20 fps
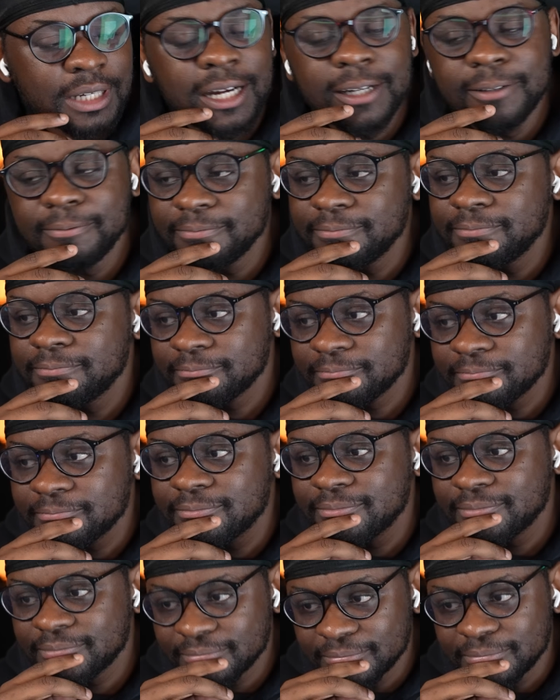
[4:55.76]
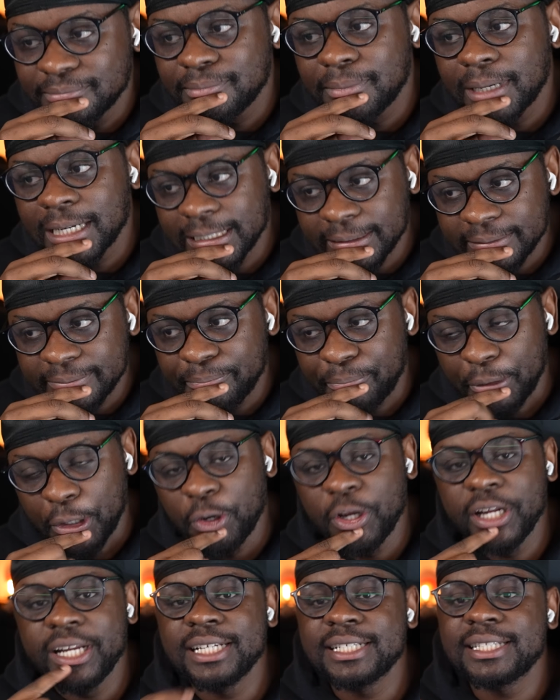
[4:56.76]
Ah, Mm, vale,
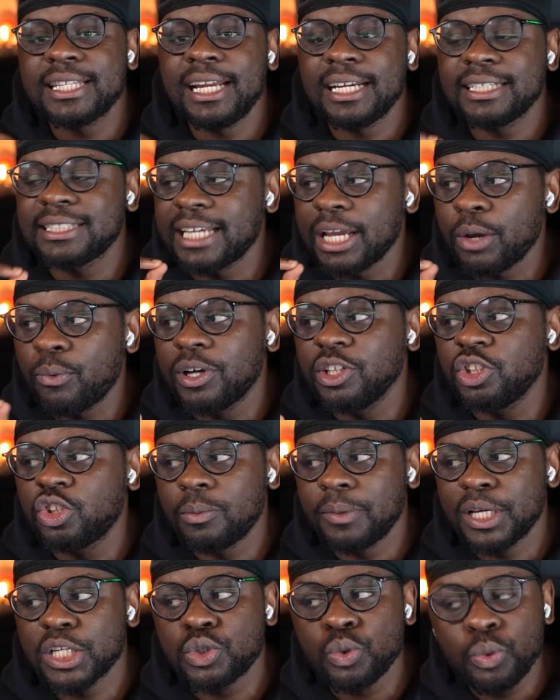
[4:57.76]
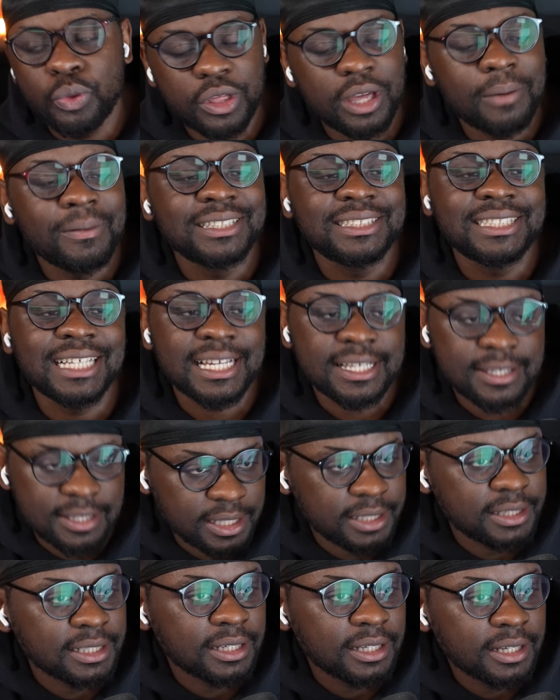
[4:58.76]
pero eres de las que cuanto más sucia, más te
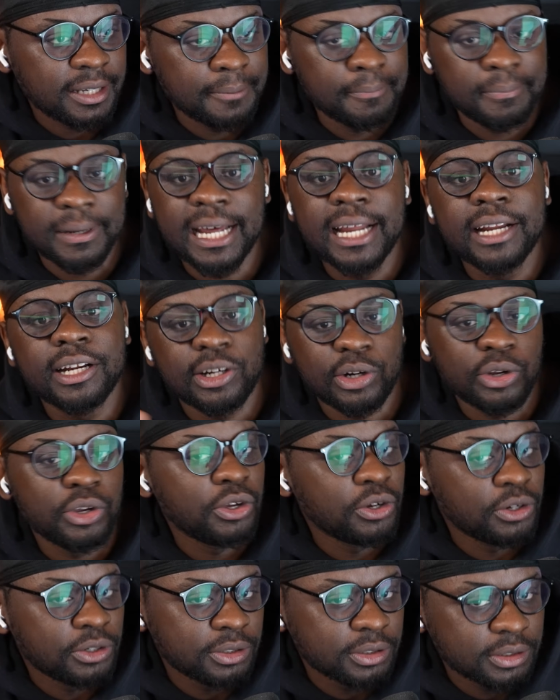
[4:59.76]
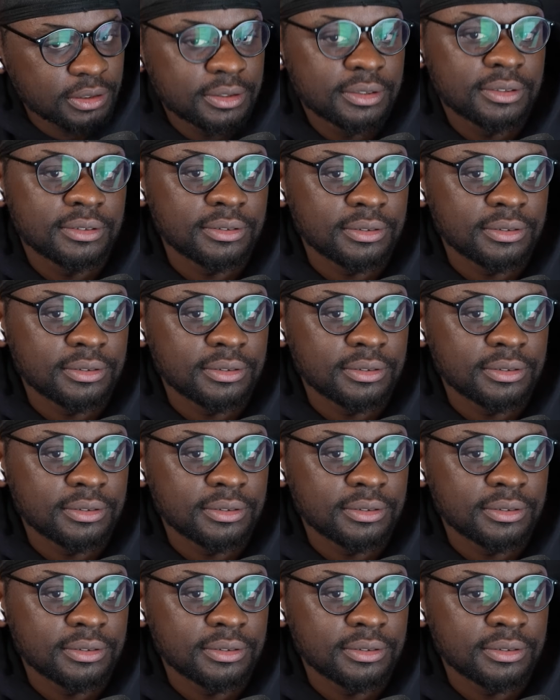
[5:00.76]
excita. En plan, rollo.